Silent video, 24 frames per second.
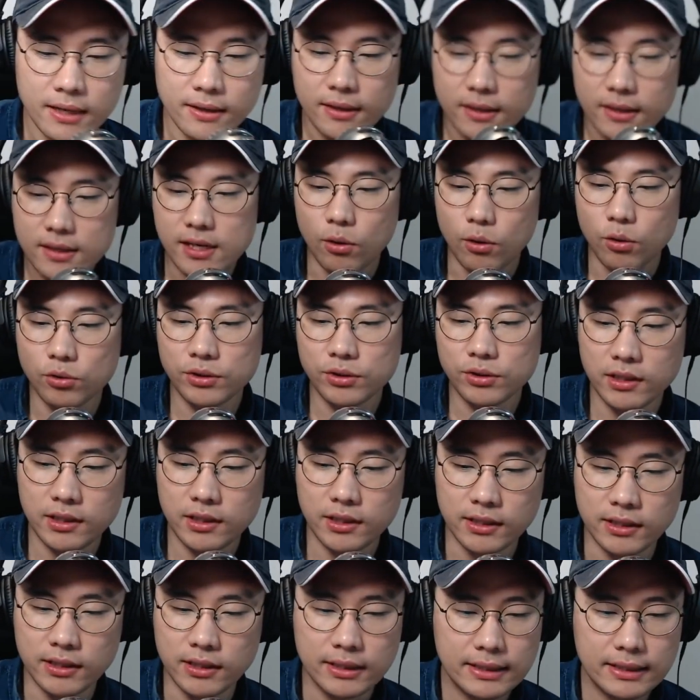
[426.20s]
자, 오늘
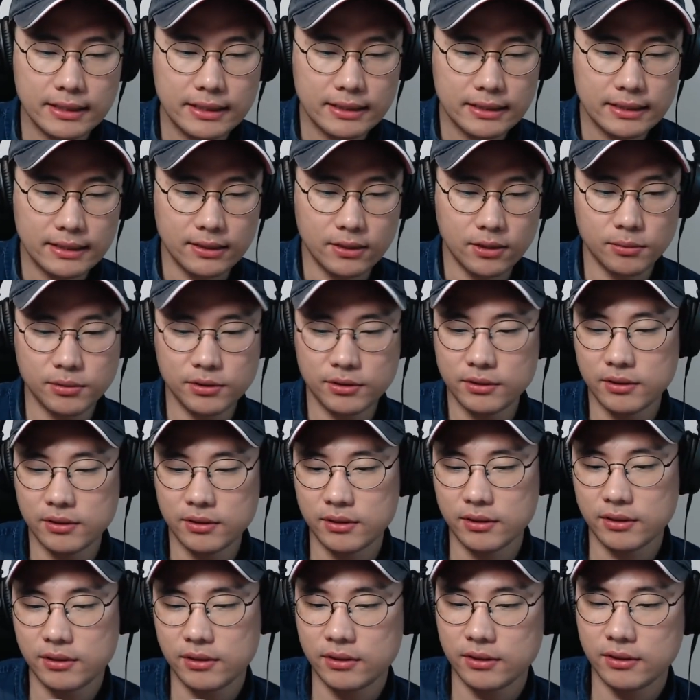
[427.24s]

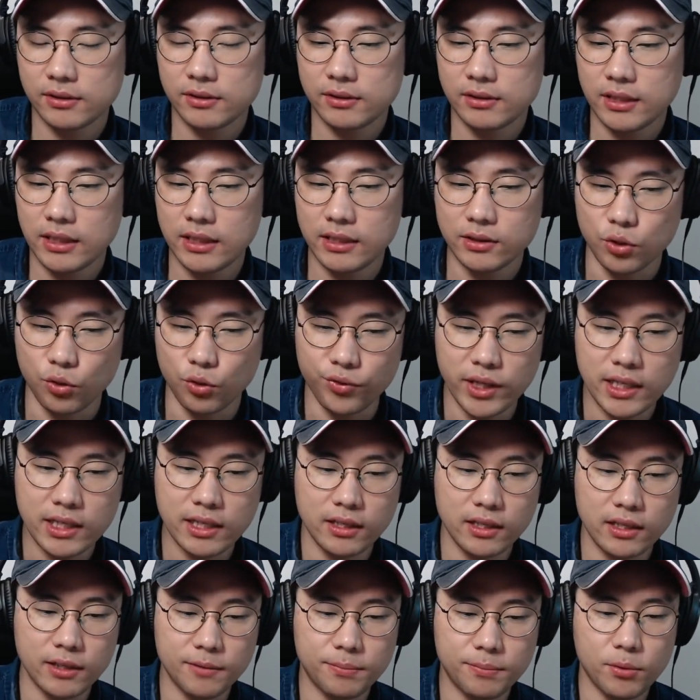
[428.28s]
여러분들이 저
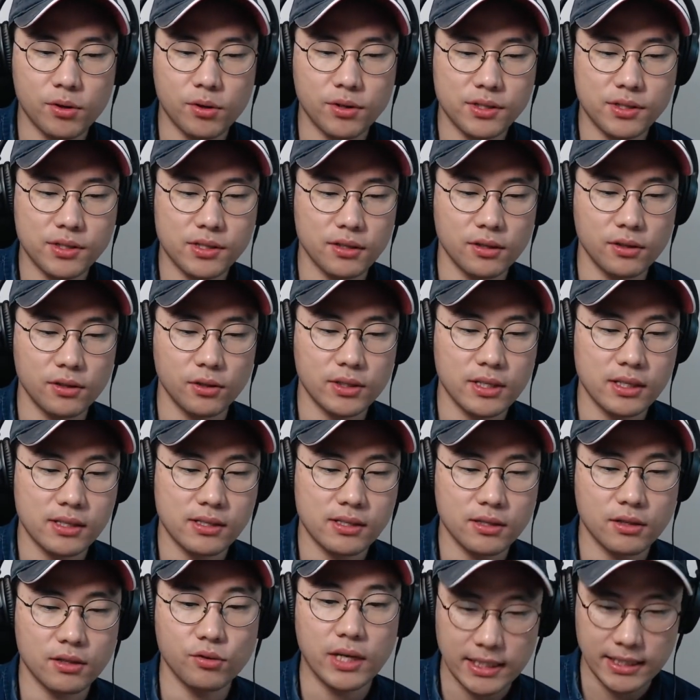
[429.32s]
위클리 포커스를 어떻게 쓰고
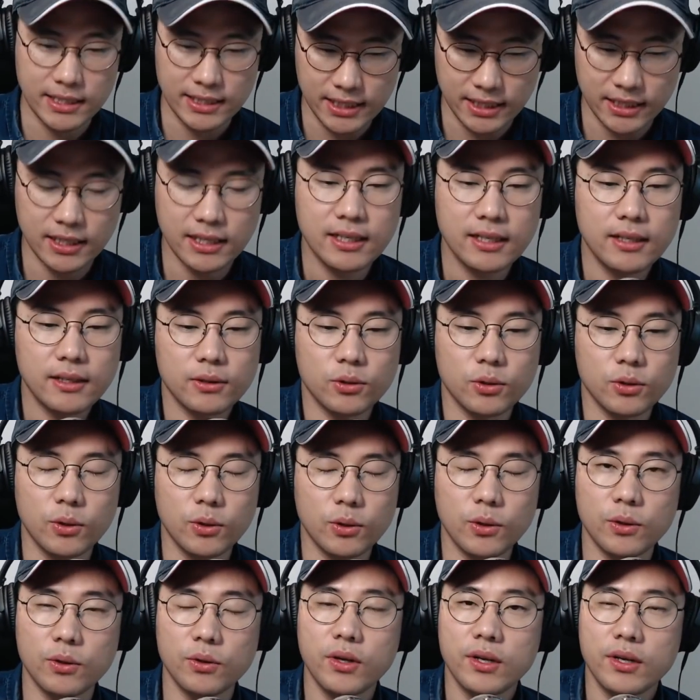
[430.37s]
계신지
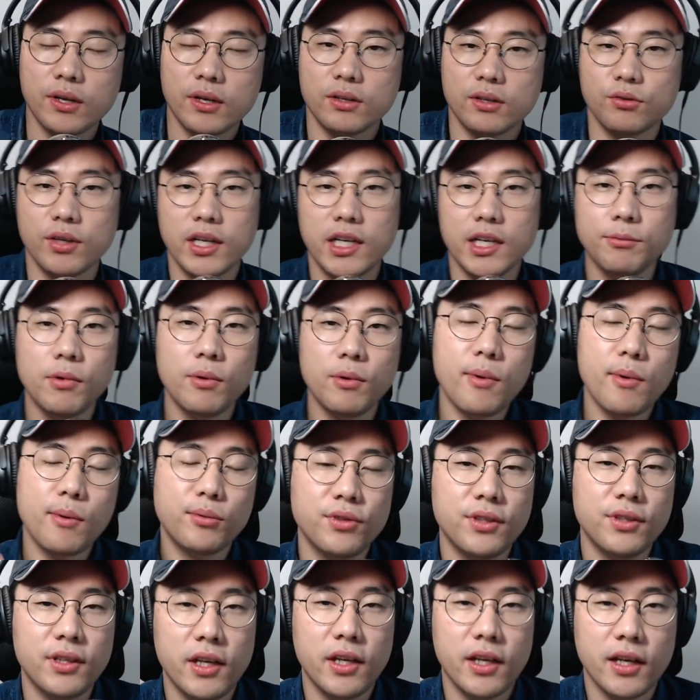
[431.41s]
또 우리 리무버
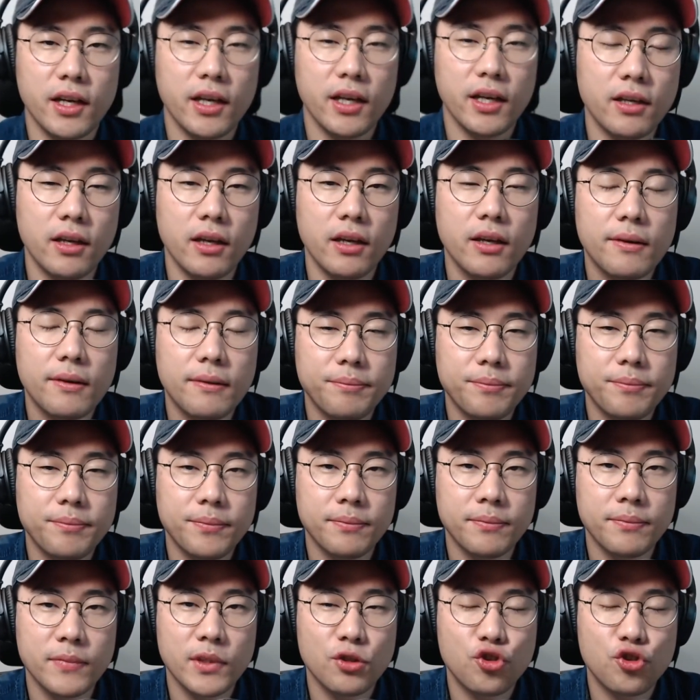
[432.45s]
분들에게
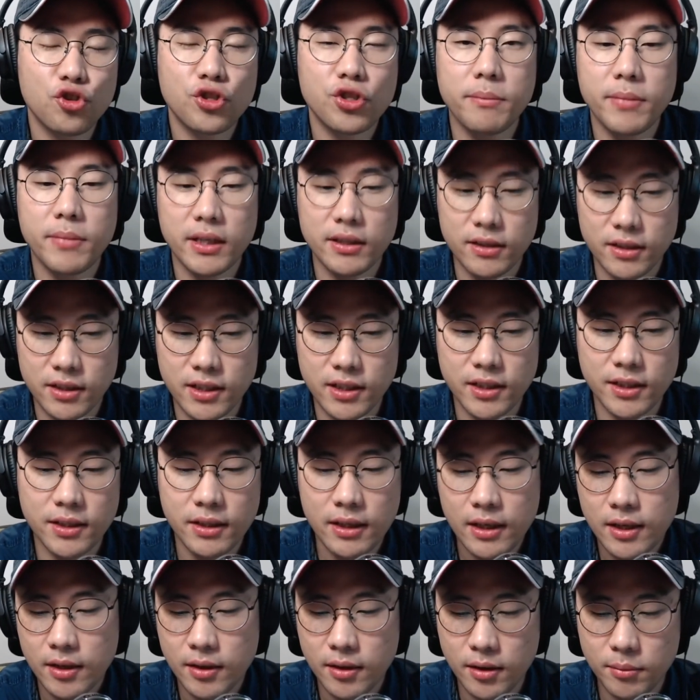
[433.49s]
음, 추천받으신
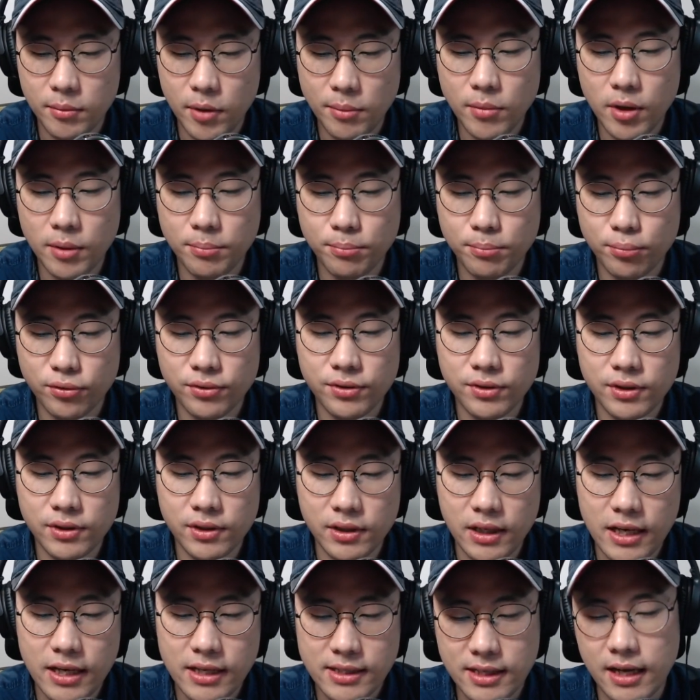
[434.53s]
어, 몇몇
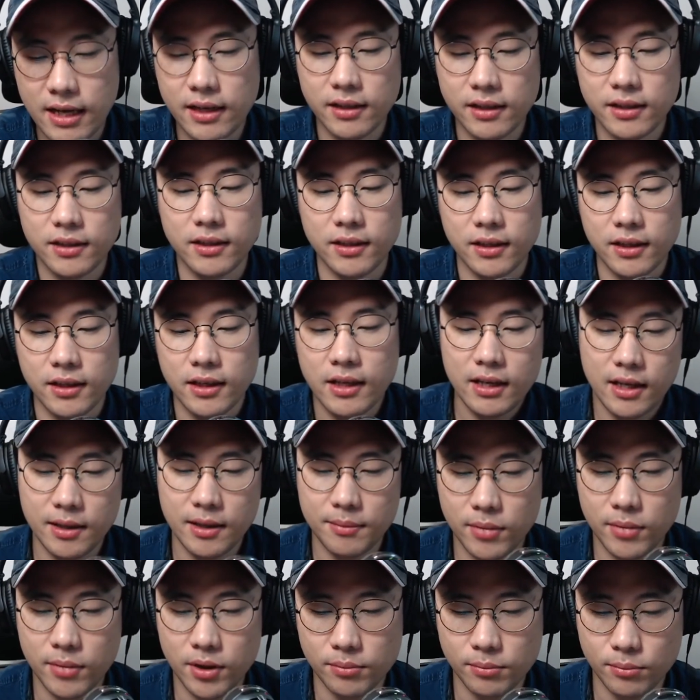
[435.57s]
분들의 사례를
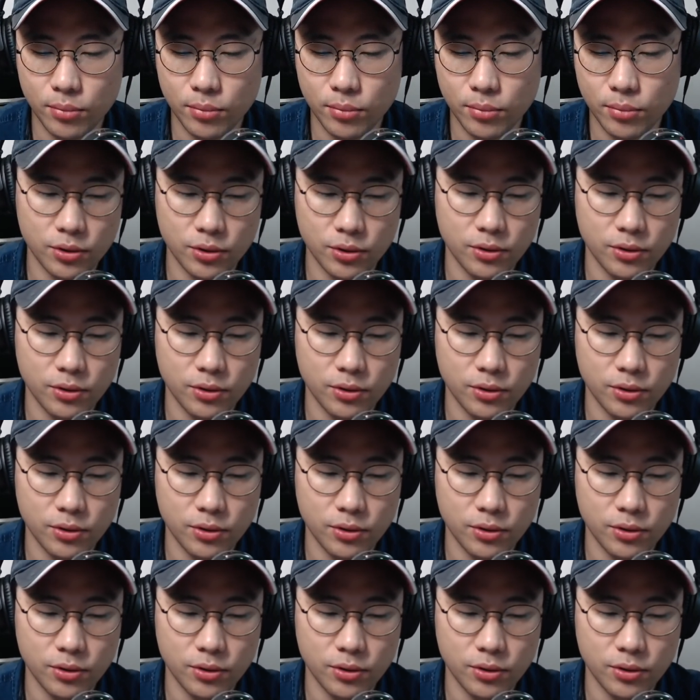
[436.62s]
한번 보도록